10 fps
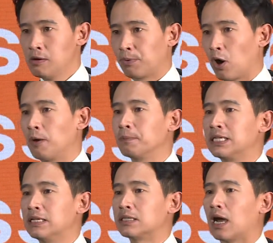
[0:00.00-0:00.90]
พร้อม
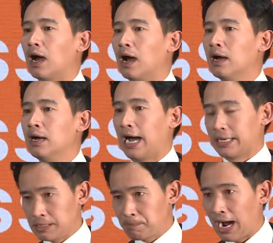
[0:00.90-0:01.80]
ที่จะอ
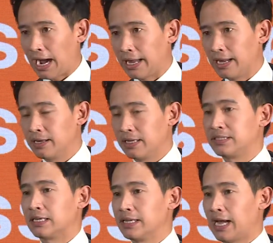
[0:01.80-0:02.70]
ธิบายใน
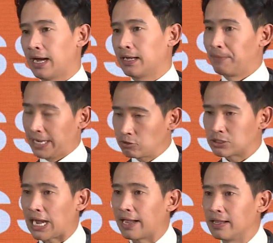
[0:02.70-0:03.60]
สิ่งที่ยังไม่เข้า
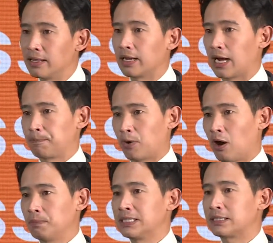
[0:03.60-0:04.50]
ใจนะครับพร้อ
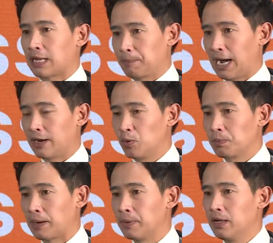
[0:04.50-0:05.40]
มที่จะทำงานร่วม
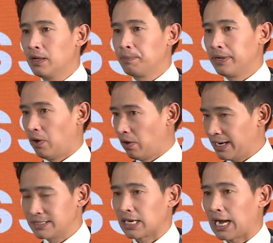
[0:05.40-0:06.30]
กับพี่น้อง
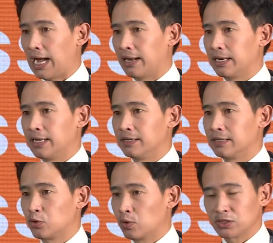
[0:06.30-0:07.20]
ข้าราชการใน
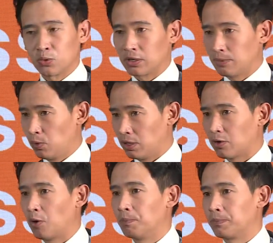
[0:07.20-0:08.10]
ทุกกระทรวงทบวงก
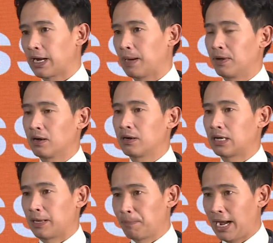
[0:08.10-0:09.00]
รมนะครับแล้วก็
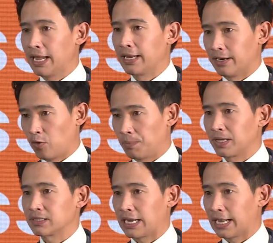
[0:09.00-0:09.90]
อธิบายให้เห็นความ
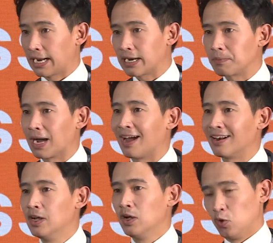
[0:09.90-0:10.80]
ตั้งใจในการทำงาน
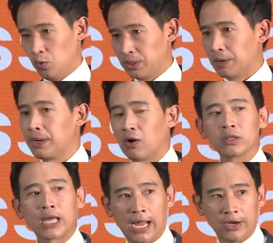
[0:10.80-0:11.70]
รวมถึงพี่น้อง
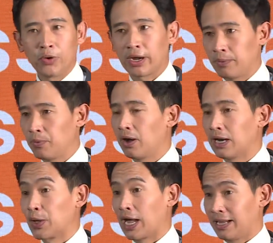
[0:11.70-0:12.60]
ทหารด้วยครับว่า
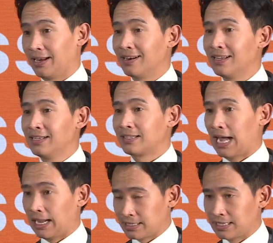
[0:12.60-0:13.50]
เราอยากเห็นท
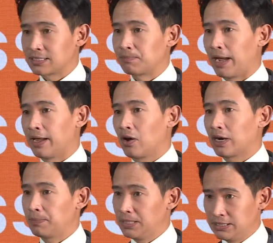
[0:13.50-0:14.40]
หารทันสมัยกอง
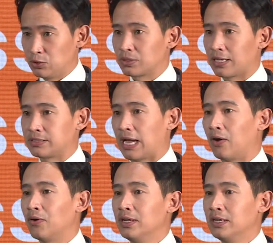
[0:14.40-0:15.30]
ทัพที่จิ๋วแต่แจ๋ว
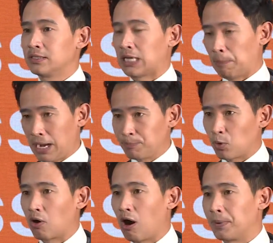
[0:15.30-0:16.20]
สามารถป
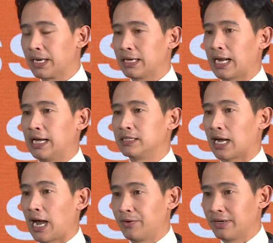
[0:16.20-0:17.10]
กครองประเทศไทยจาก
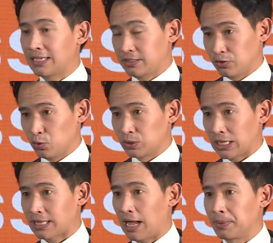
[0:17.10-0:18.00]
อาริราชศัตรูจา
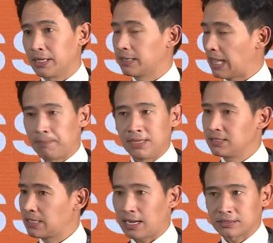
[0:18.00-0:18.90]
กต่างประเทศแต่ไม่
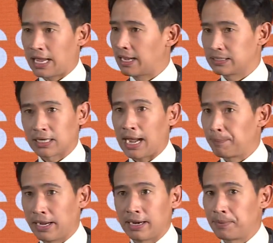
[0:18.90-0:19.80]
แทรกแซงกิจการ
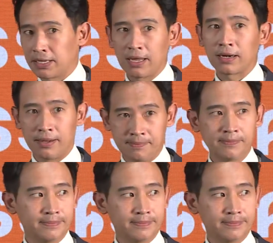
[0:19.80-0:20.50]
ภายในประเทศครับ